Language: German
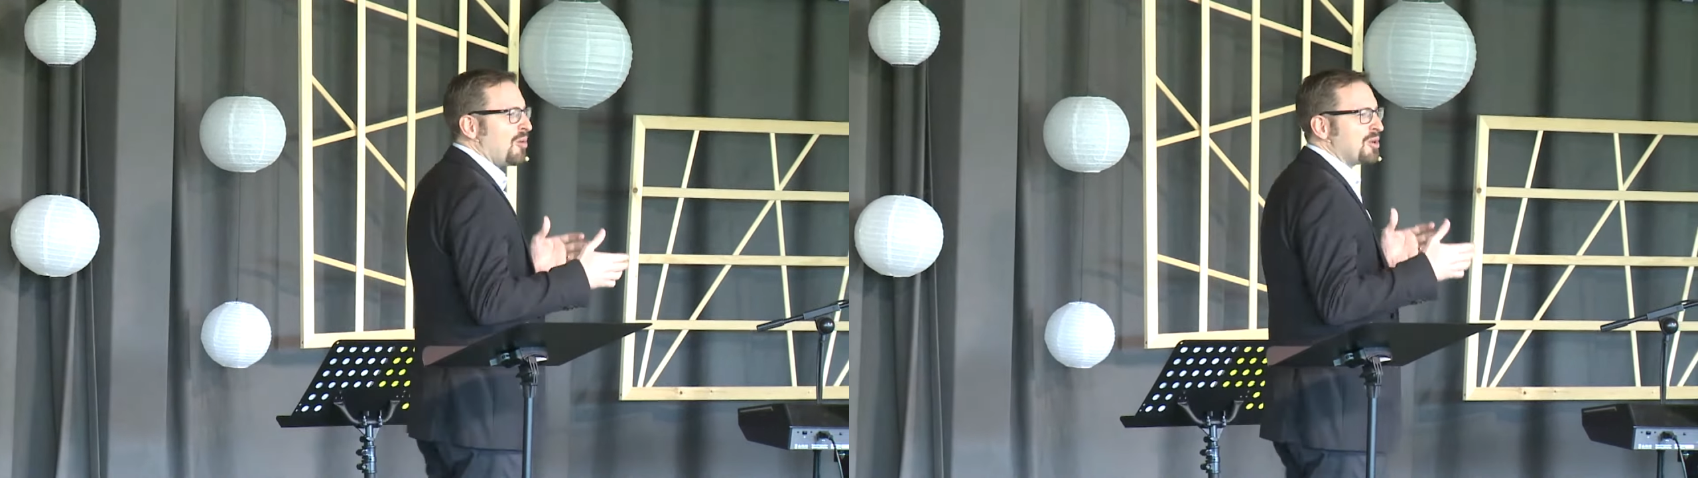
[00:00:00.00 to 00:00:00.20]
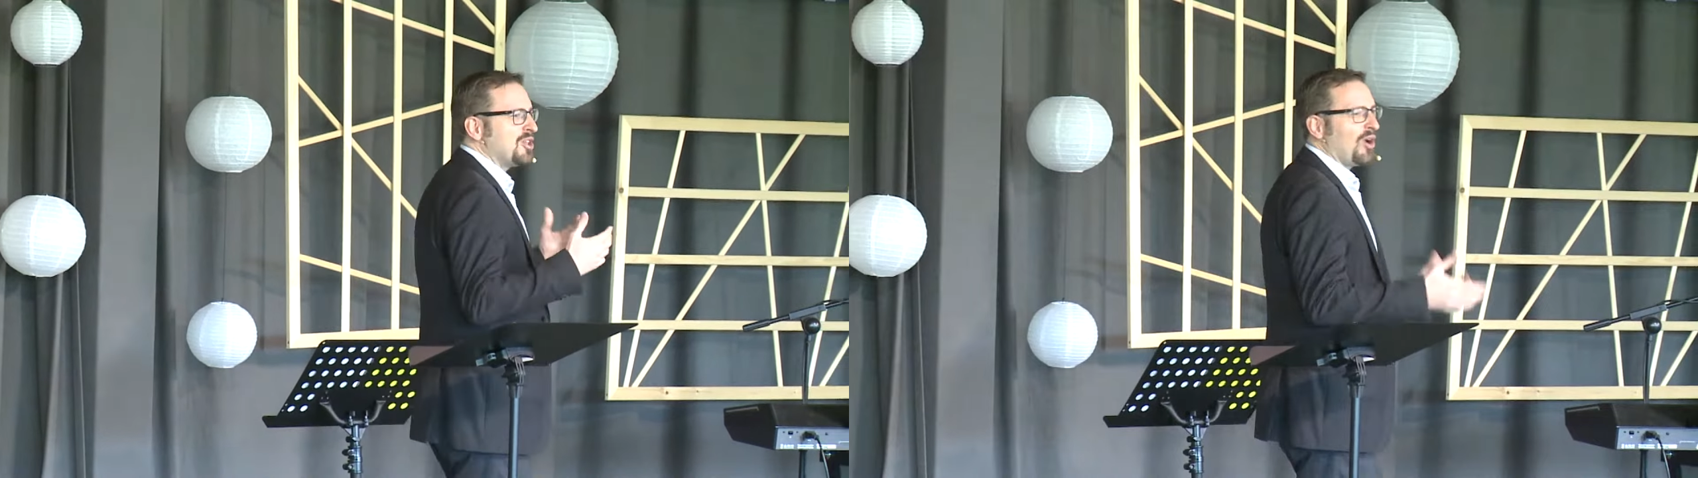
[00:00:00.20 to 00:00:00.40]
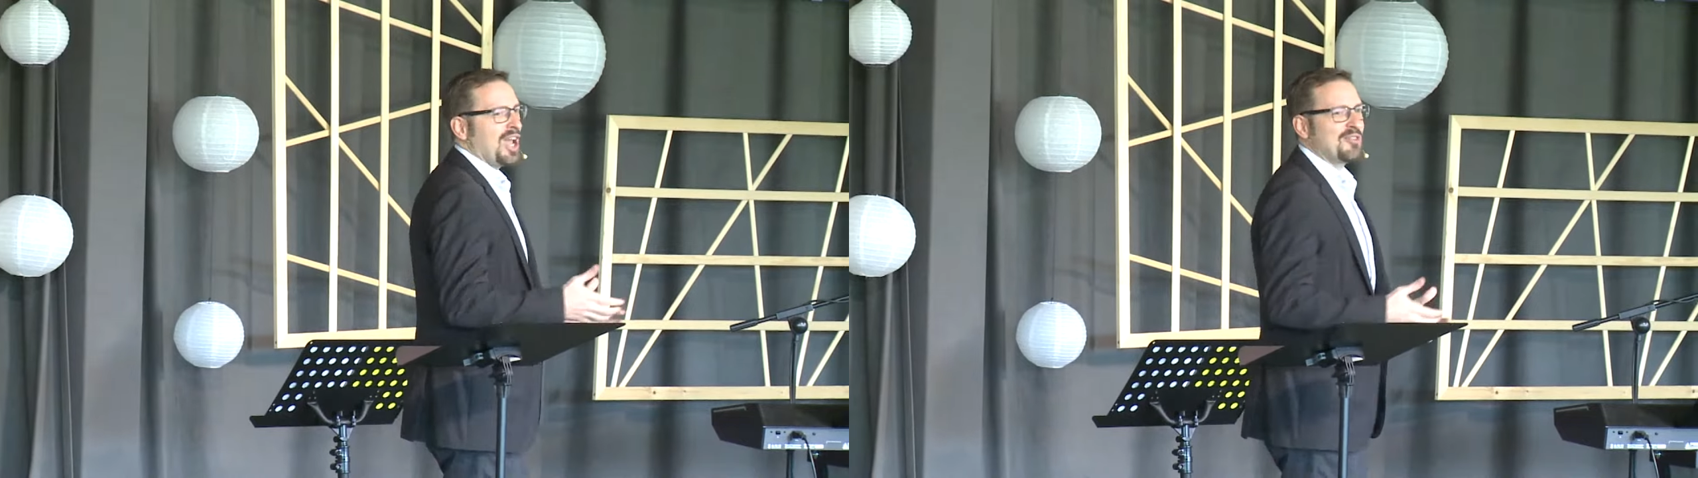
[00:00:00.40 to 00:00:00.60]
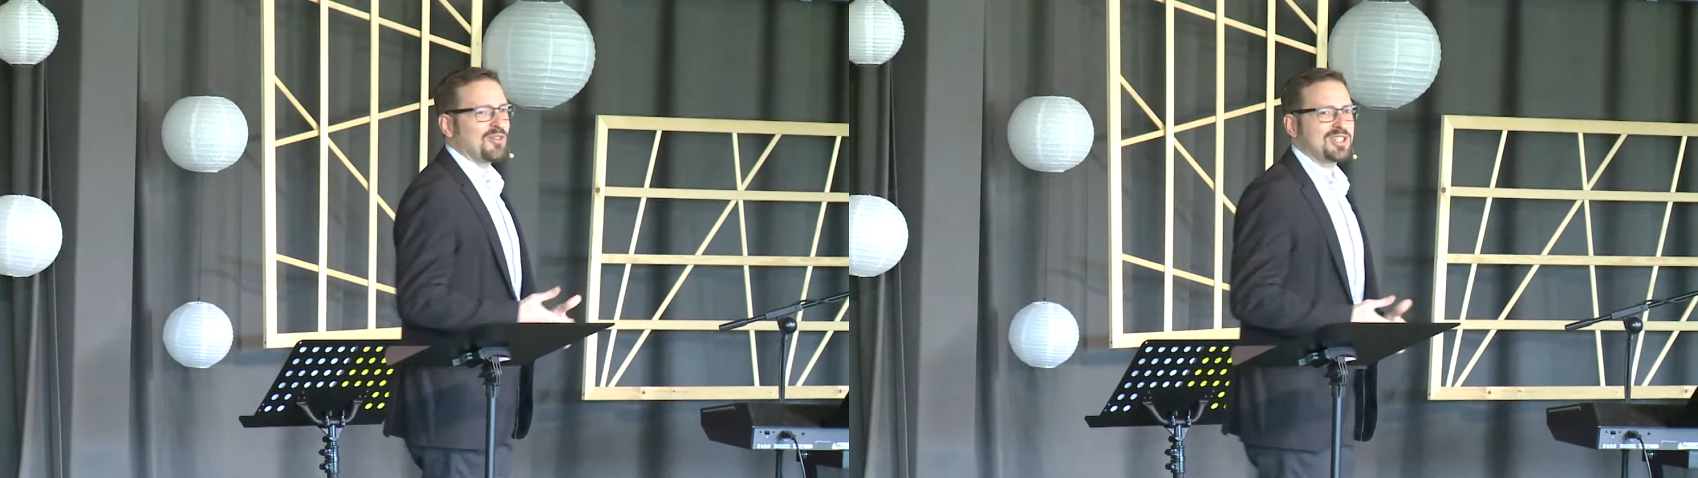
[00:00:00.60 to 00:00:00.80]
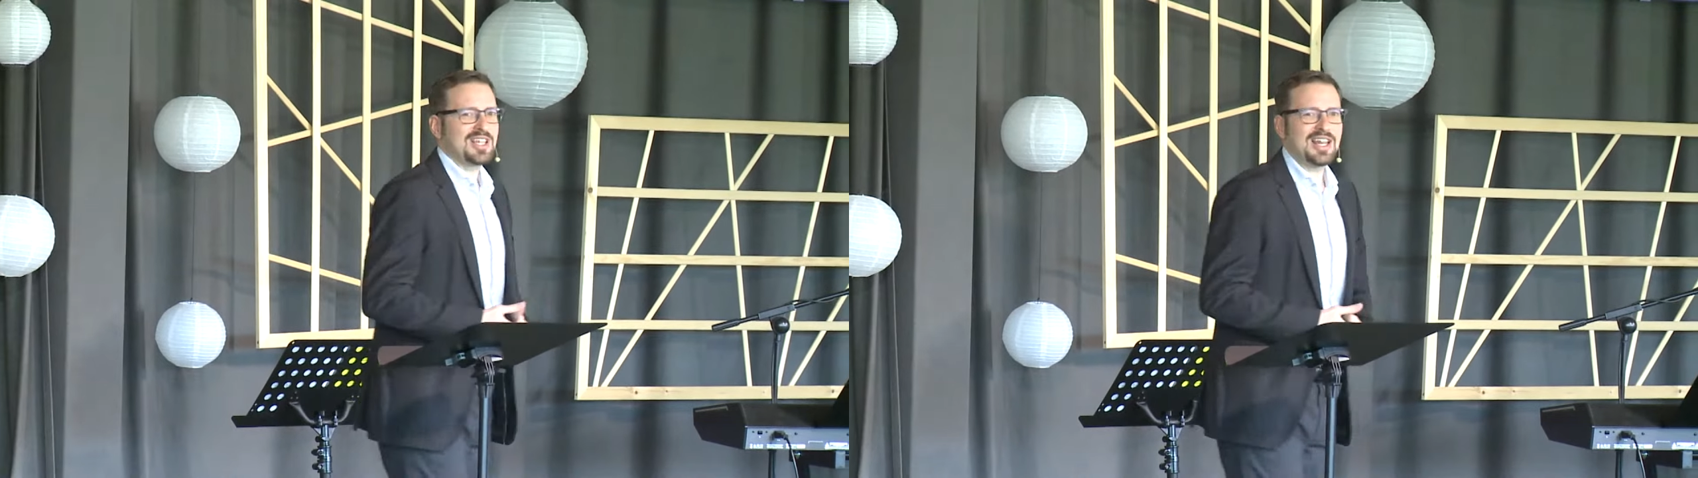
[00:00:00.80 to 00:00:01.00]
habe ich noch
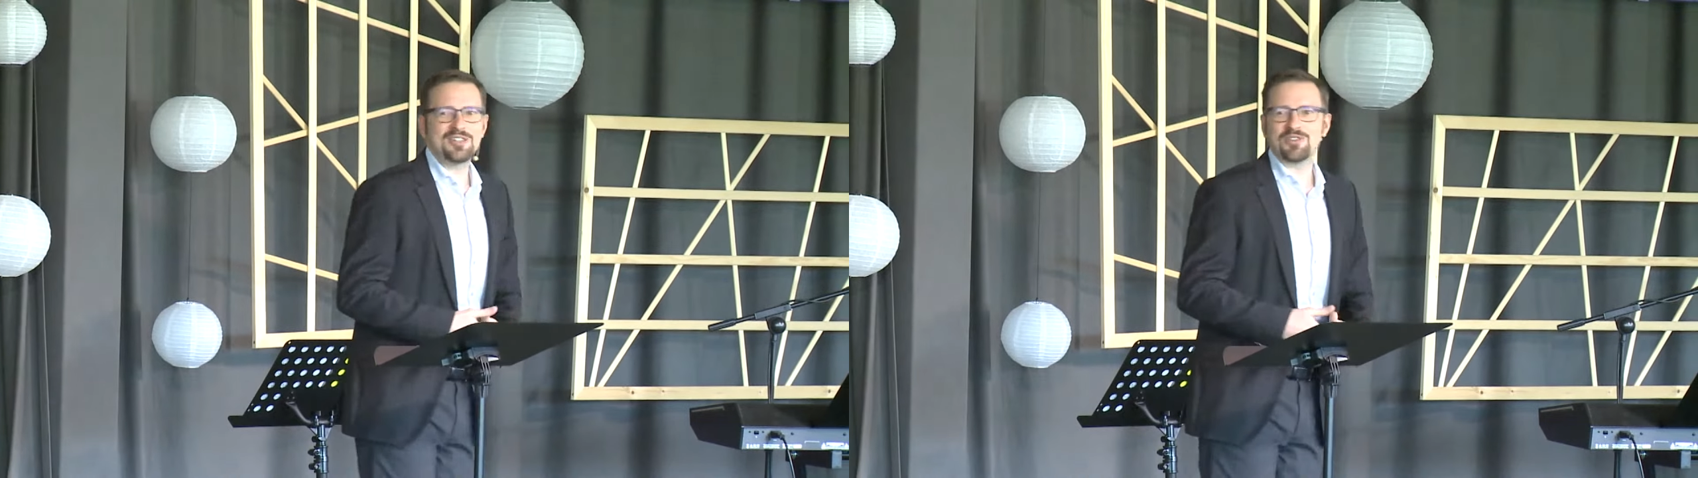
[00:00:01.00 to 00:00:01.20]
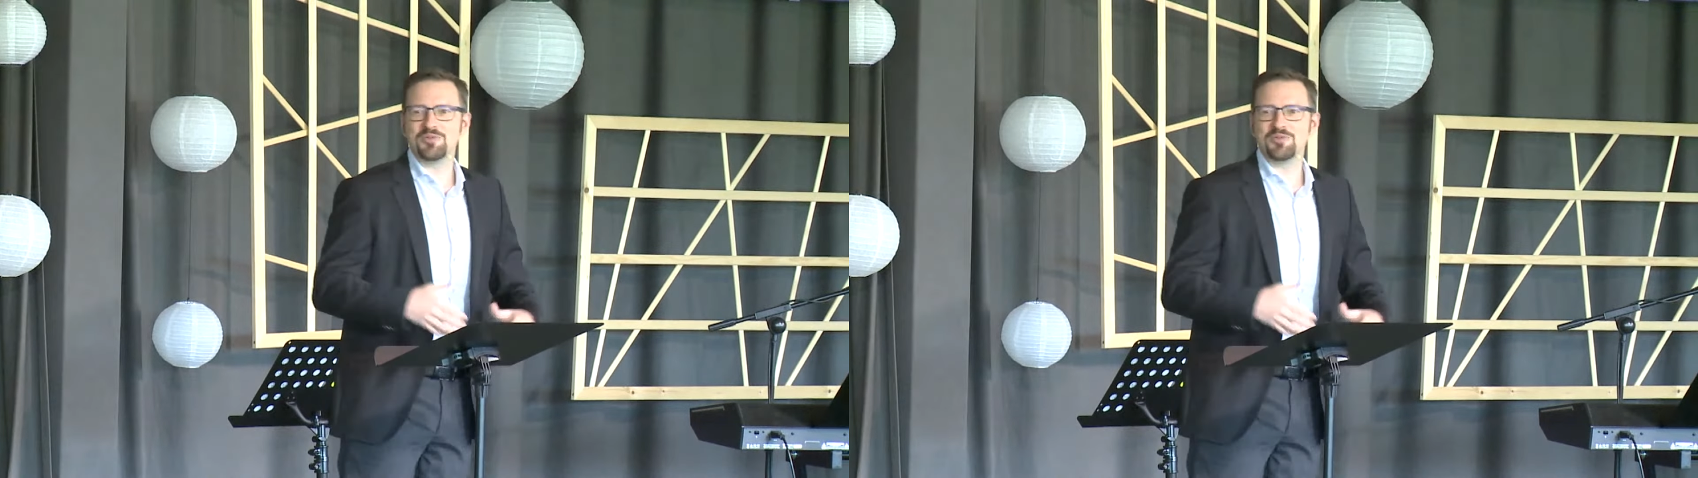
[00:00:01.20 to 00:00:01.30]
etwas gelesen,